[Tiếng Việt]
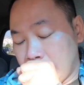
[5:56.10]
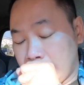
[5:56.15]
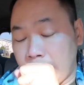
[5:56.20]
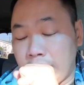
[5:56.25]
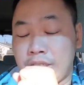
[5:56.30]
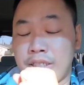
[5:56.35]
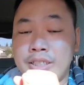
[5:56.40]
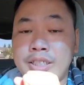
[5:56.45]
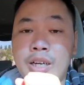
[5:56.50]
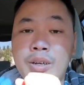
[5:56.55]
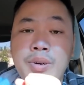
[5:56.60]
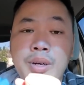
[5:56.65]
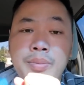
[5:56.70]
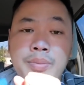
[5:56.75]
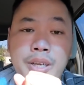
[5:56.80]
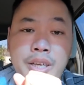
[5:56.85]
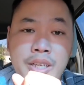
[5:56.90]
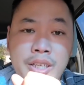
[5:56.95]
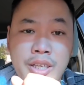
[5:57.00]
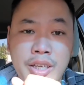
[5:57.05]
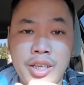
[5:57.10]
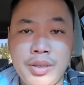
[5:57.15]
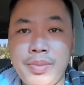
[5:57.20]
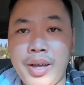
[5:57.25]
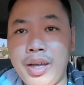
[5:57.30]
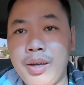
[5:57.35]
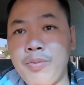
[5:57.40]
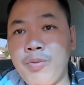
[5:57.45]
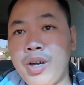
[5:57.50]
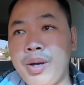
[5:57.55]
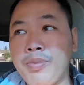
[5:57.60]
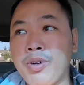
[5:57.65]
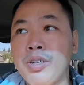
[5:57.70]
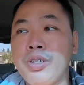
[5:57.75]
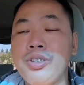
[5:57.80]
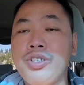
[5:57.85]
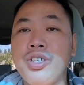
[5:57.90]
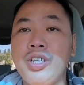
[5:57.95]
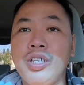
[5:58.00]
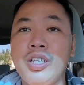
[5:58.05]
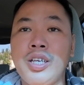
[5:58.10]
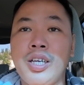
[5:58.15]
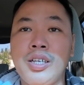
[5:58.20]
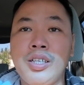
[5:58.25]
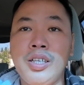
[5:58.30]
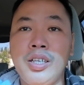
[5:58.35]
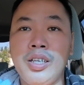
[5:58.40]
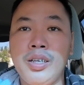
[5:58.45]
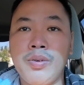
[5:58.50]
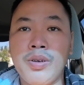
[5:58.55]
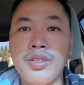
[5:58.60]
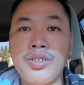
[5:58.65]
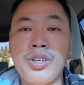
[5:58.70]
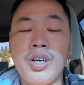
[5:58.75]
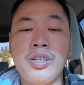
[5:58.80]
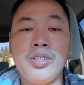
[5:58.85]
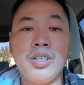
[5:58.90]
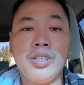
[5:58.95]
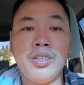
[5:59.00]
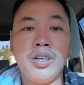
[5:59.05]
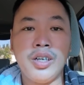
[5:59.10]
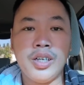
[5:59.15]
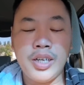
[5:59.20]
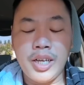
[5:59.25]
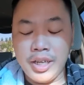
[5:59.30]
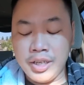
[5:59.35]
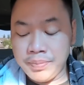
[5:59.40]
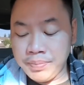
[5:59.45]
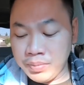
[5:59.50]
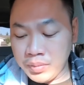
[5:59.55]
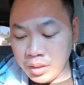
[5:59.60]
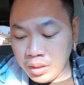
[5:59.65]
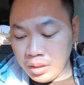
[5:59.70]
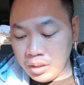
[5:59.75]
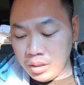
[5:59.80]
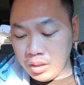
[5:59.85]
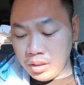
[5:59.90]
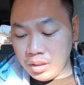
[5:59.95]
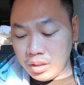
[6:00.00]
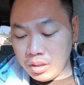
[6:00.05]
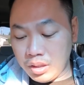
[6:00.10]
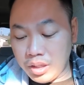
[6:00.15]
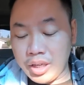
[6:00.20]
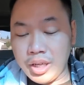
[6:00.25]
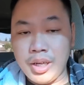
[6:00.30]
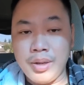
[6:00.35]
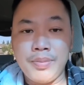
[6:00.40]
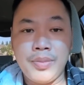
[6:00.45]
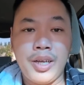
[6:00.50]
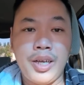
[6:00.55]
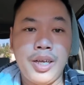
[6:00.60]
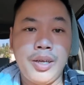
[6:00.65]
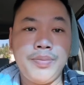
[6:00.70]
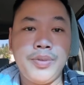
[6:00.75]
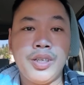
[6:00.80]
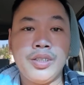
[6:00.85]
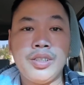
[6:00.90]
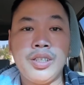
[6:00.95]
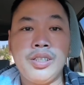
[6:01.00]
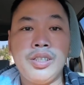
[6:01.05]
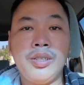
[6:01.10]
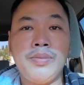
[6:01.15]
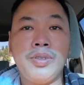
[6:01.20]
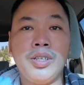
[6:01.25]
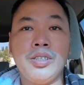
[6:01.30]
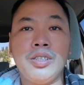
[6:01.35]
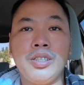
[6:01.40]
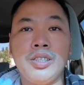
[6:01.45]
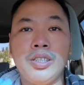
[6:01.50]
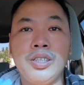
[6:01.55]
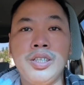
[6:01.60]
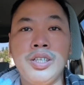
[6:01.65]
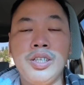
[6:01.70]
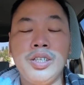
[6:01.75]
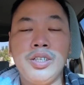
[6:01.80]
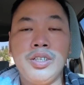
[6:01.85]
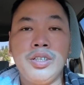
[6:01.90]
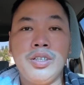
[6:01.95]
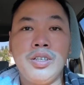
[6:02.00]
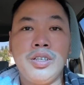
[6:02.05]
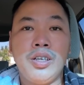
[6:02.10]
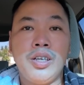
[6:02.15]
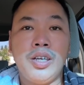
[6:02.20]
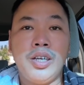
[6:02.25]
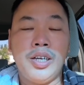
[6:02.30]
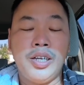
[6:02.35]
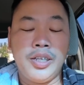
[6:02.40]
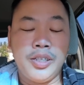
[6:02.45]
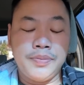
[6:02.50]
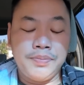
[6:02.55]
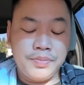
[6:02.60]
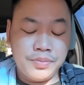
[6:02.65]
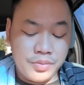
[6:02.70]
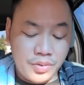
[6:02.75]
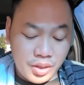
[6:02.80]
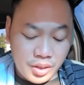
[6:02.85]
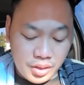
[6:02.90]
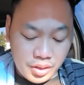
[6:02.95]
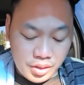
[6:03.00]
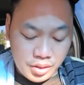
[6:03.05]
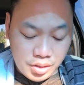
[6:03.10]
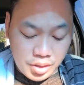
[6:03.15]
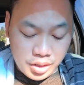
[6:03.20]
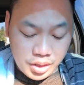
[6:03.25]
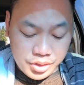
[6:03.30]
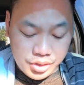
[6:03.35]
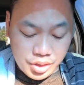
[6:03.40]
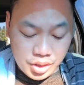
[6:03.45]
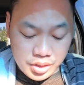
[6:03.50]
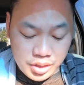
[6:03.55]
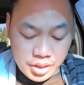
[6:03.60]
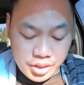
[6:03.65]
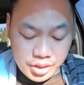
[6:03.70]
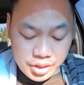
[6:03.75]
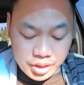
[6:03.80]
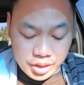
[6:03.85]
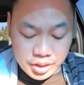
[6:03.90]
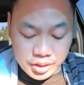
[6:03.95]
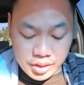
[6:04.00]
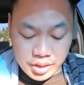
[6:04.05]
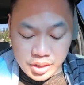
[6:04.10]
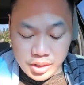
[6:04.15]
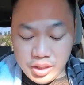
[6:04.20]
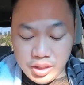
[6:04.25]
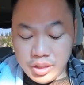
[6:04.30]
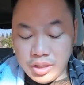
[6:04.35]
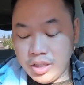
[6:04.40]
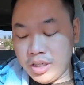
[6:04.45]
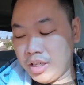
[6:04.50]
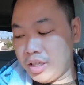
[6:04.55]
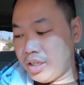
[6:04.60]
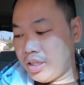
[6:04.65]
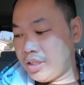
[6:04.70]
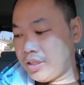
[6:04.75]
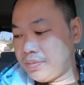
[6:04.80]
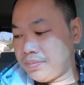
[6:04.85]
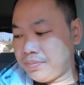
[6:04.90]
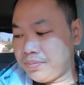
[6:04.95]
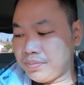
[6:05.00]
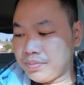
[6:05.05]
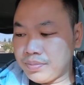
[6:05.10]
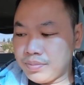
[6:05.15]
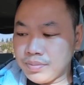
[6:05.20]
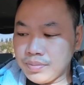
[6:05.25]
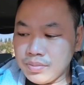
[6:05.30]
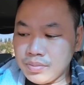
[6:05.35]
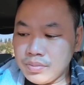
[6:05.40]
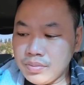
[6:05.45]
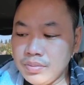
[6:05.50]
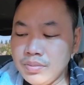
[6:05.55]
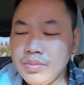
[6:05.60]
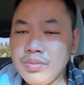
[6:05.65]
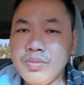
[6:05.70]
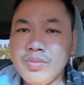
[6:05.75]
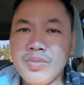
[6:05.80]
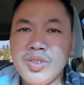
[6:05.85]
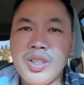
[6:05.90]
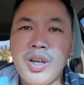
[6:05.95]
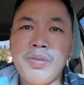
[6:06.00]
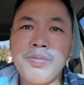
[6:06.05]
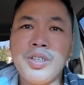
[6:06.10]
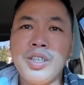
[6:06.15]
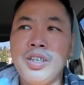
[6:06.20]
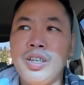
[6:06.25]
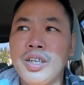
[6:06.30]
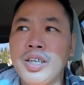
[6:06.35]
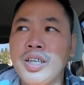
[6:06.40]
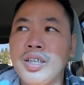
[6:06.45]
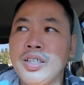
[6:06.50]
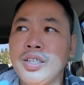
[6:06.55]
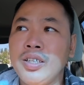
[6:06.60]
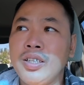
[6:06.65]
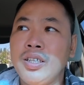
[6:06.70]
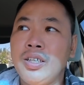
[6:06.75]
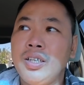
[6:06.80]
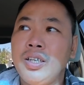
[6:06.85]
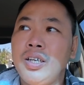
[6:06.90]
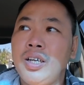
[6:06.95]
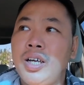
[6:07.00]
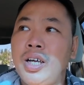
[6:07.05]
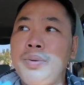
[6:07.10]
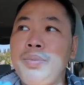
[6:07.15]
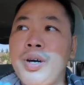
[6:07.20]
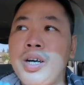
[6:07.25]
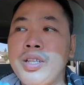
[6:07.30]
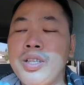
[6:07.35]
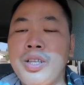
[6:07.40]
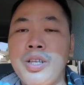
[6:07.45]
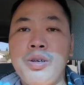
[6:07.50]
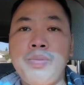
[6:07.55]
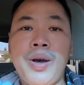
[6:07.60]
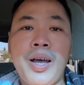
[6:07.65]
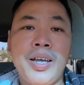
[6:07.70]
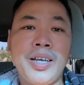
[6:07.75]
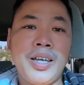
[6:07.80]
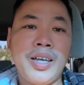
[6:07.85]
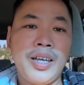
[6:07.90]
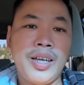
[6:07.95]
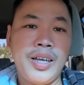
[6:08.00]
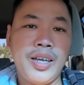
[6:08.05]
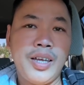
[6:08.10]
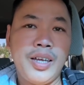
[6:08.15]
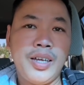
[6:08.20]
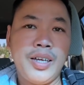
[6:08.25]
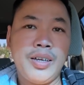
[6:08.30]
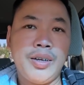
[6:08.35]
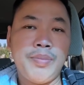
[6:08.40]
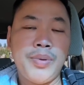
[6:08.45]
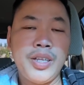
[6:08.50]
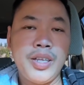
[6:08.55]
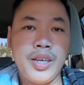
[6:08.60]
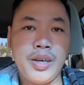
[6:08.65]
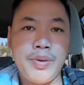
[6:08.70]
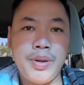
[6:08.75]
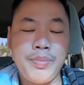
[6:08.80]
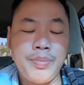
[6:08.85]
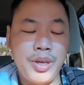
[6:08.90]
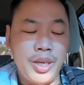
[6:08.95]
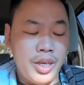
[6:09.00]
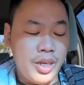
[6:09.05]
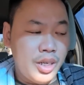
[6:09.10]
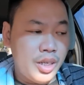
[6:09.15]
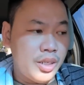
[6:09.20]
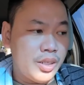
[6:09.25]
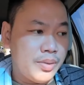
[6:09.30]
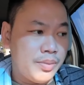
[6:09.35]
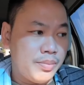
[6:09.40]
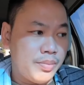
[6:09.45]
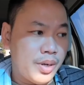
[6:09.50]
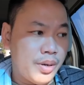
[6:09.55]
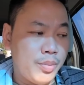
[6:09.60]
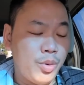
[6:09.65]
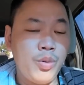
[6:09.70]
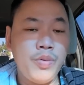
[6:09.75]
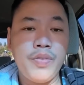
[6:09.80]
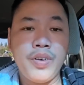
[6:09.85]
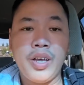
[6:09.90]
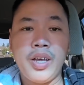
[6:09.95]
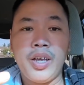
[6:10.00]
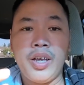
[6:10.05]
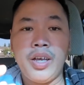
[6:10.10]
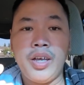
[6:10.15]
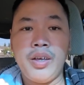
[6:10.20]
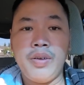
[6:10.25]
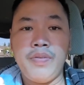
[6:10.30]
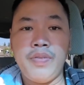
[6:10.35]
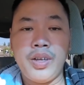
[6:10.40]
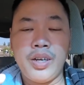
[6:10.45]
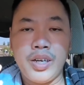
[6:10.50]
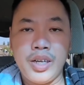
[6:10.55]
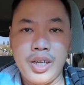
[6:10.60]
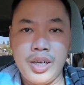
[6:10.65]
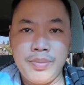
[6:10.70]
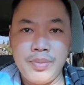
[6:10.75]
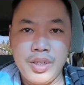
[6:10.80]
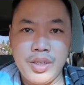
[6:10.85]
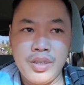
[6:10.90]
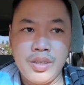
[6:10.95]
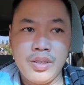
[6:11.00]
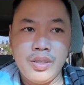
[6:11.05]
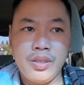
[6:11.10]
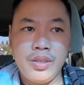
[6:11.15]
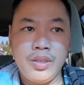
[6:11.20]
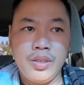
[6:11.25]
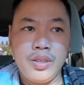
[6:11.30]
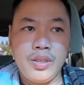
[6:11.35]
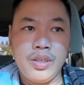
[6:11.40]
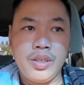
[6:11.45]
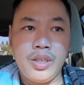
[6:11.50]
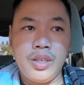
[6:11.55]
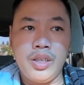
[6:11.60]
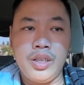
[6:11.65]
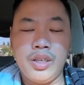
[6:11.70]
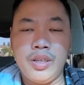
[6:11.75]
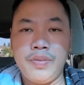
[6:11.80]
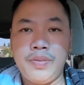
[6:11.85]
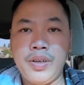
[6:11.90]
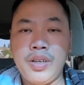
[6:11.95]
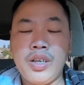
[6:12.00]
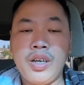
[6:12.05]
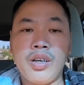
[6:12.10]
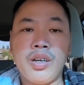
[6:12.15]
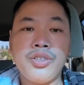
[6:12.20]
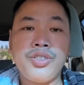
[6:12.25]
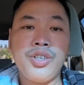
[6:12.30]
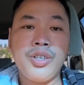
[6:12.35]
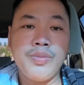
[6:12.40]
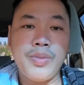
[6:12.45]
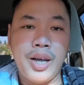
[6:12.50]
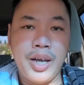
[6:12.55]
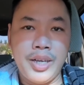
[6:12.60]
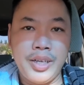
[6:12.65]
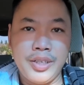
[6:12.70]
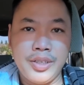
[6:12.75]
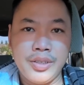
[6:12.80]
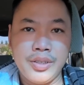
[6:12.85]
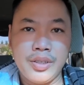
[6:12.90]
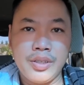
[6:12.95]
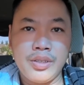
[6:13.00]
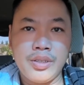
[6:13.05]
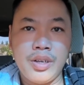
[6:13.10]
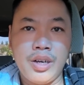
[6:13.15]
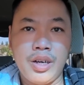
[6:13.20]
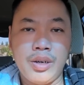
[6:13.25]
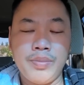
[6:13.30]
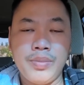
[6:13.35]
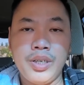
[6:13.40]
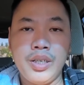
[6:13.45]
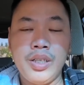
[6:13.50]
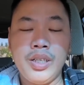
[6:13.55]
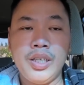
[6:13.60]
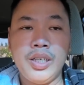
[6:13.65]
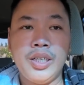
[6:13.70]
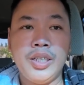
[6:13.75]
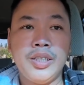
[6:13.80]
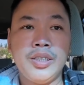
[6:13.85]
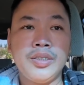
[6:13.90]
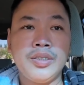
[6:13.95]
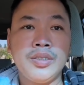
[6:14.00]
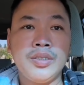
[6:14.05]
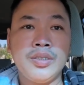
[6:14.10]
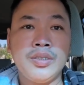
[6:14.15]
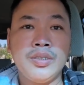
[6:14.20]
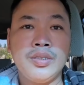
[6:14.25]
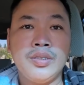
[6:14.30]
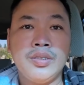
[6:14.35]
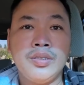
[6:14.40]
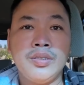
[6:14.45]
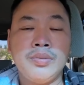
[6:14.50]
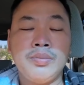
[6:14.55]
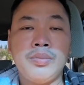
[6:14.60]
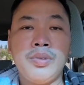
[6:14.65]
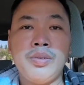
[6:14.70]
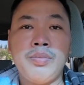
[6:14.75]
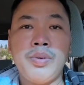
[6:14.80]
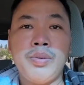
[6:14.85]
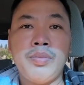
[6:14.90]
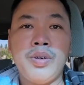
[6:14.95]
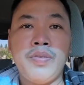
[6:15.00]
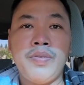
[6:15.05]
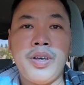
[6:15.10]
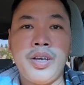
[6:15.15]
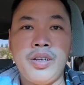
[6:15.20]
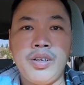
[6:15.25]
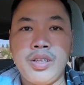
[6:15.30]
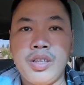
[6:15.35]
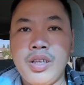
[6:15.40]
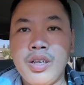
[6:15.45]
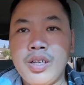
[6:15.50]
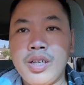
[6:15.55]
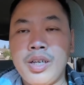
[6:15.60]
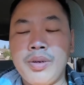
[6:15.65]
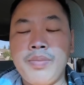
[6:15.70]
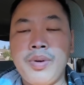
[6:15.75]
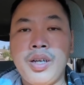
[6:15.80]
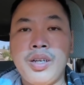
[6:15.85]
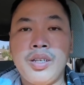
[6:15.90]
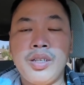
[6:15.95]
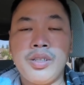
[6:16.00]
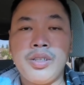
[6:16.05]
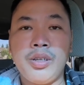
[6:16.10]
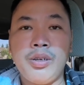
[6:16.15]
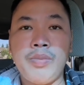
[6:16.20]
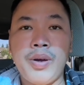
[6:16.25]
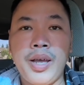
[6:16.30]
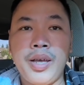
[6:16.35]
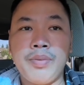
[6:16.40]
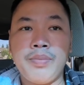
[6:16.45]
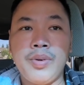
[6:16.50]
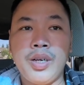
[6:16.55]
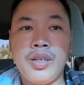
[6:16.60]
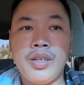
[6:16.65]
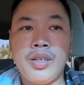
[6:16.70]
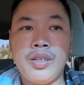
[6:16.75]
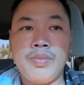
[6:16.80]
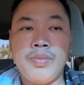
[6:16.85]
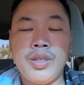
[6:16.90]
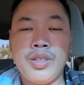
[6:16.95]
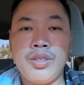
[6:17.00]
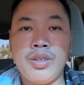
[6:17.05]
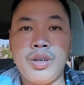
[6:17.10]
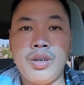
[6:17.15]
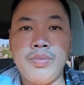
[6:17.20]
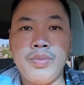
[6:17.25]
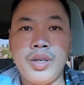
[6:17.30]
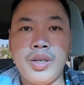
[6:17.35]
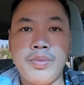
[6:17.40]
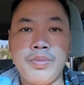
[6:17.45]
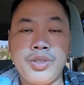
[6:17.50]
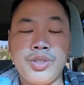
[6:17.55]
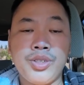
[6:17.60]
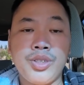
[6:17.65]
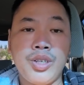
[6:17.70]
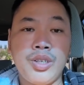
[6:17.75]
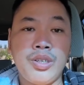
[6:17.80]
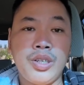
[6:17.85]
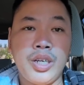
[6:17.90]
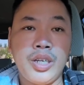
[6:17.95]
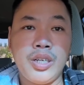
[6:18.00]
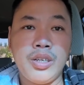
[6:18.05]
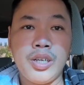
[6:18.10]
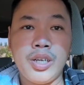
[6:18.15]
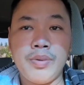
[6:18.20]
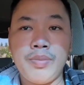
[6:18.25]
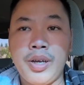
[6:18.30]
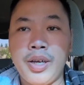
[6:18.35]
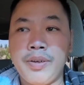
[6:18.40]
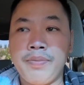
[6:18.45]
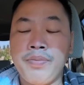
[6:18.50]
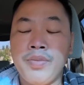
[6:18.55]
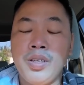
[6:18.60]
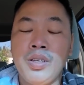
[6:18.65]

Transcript: ngày thứ sáu bên mỹ nha các bạn hôm qua em có nói chuyện với ảnh thì em cái cho vẫn còn ở đây còn ngày hôm nay em nhắn tin thêm lần nữa à, coi có cho đi chưa thì à, thông thường á ở bên tiểu bang Kha, bây giờ bên mỹ đó mà muốn về việt nam đó thì à, phải cần có chuyến bay họ mới à, mới mới mới về được nhất là bên à, tiểu bang bên à, bên chỗ mà Missouri đó các bạn